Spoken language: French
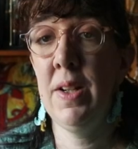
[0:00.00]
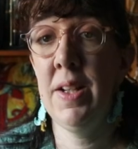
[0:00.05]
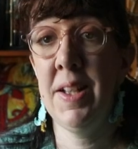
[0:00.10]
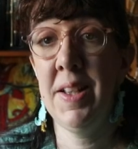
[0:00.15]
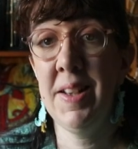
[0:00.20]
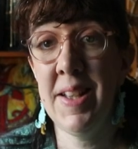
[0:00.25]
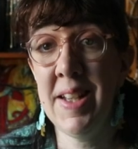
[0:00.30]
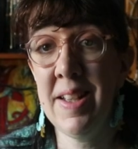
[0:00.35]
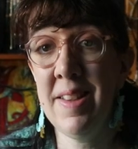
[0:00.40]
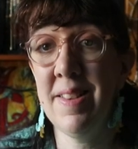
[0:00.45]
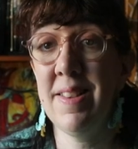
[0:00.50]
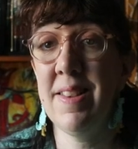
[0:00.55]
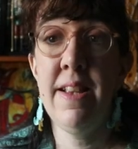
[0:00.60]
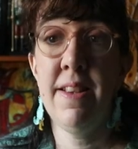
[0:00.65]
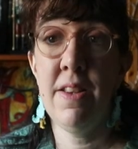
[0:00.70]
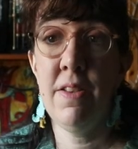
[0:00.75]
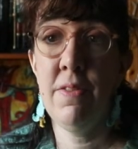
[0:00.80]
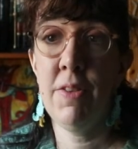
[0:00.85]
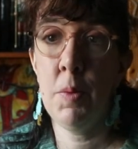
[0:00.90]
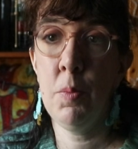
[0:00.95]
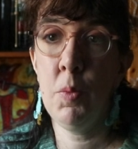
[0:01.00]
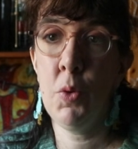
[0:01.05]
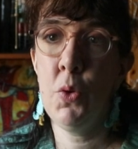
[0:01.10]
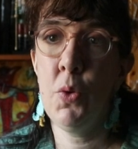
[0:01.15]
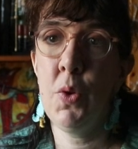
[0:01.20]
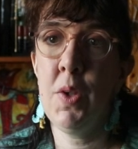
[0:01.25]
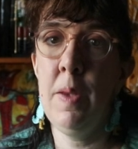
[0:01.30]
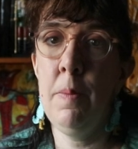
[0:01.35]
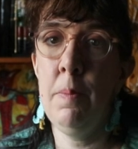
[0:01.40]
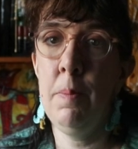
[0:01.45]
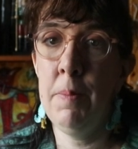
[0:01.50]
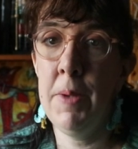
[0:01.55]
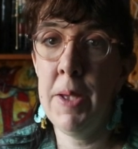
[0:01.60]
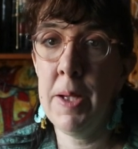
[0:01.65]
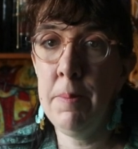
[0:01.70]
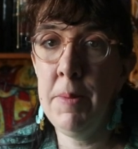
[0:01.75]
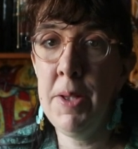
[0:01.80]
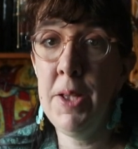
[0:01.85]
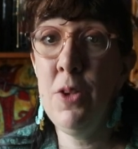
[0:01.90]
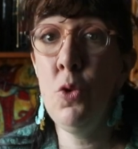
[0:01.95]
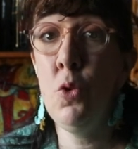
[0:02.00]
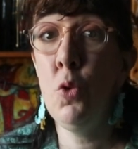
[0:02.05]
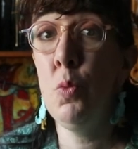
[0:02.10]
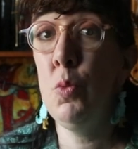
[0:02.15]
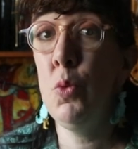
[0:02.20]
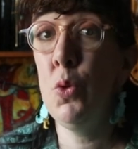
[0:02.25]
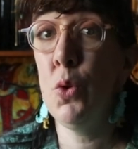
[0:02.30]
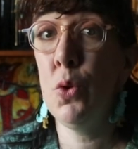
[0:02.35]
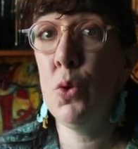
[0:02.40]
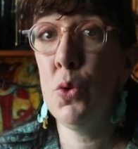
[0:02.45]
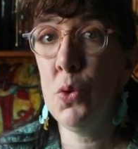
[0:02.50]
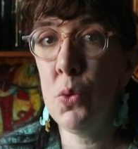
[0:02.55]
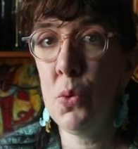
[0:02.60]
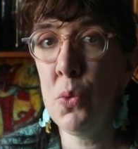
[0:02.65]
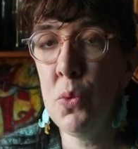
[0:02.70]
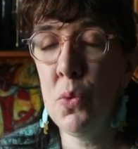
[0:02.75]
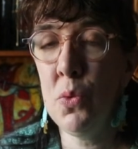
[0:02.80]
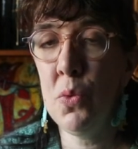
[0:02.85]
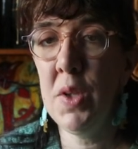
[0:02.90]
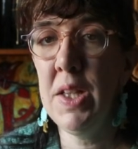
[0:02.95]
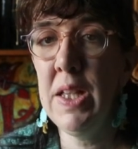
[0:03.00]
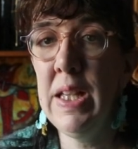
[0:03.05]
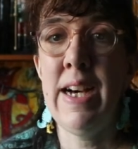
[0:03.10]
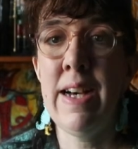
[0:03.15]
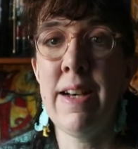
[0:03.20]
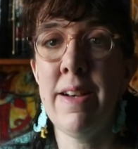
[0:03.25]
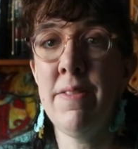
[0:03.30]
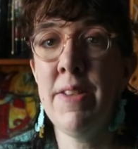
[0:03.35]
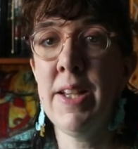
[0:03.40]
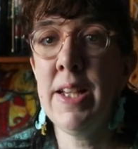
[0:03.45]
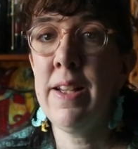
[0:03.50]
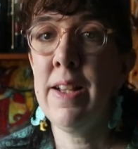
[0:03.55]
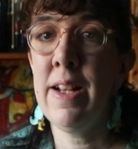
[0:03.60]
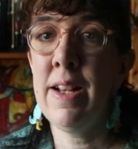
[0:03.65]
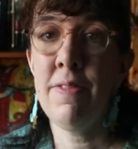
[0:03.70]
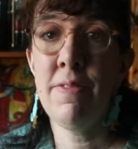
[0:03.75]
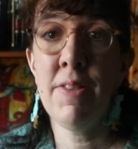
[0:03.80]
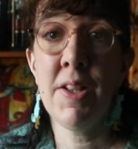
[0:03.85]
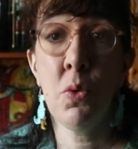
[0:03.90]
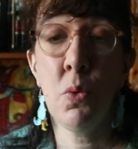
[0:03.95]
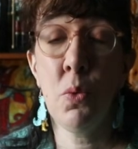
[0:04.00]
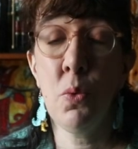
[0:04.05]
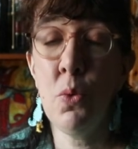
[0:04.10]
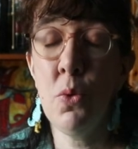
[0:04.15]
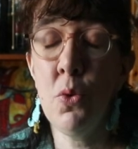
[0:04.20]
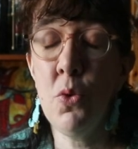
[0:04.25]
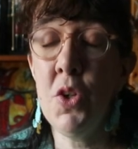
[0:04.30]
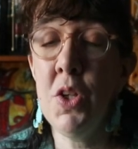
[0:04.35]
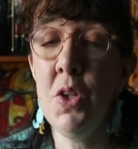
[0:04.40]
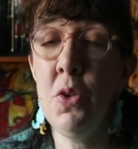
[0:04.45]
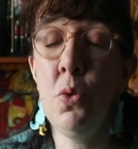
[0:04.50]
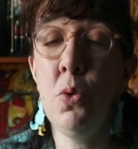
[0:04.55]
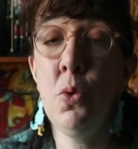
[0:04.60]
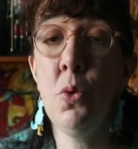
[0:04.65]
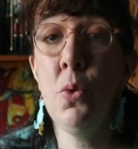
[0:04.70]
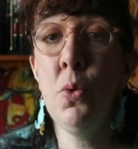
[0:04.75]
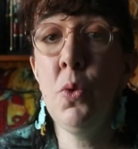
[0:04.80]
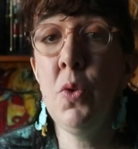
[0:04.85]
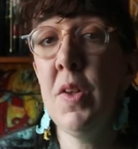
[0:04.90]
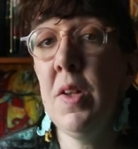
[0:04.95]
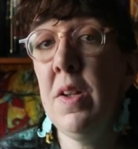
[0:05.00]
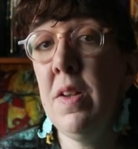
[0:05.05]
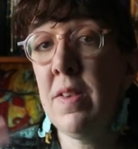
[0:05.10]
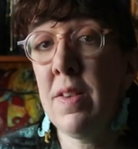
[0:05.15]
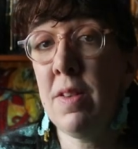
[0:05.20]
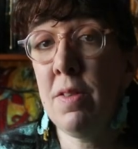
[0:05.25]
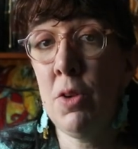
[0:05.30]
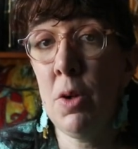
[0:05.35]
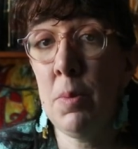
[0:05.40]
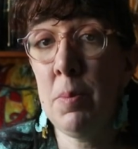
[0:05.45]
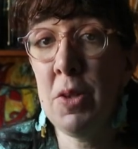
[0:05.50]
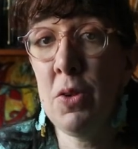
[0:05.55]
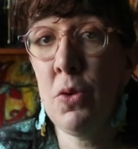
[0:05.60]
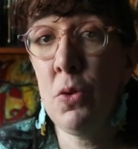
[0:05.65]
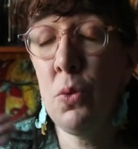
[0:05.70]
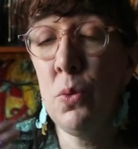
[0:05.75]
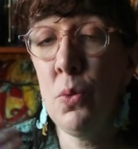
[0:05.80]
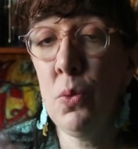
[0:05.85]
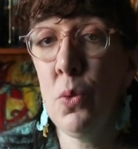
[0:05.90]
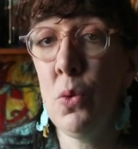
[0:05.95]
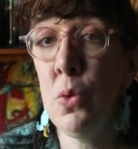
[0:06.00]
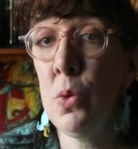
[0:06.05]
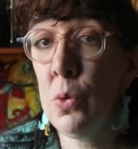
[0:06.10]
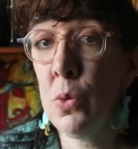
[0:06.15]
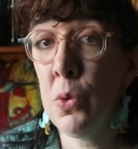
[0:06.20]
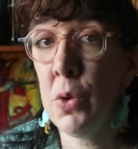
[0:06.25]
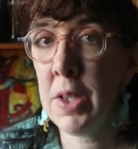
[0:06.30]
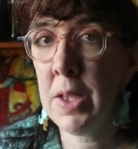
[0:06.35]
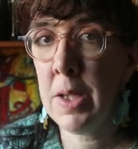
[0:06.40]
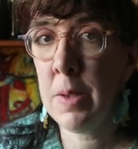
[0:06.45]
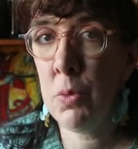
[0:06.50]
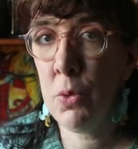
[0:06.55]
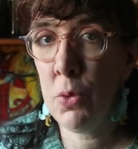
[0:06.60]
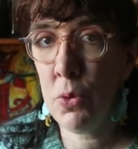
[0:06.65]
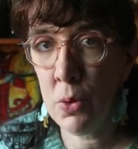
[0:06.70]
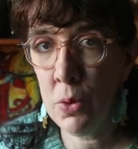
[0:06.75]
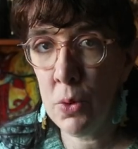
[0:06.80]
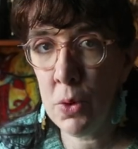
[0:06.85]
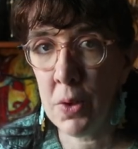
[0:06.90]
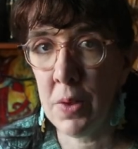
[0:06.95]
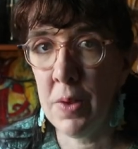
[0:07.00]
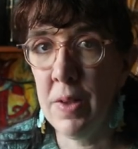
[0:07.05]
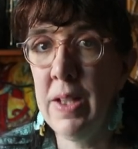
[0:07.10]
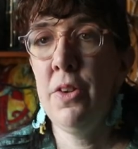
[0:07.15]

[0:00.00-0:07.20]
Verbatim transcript: L'index, c'est vraiment ce qui me permet de me retrouver avec la façon que j'ai de noter les informations au fur et à mesure.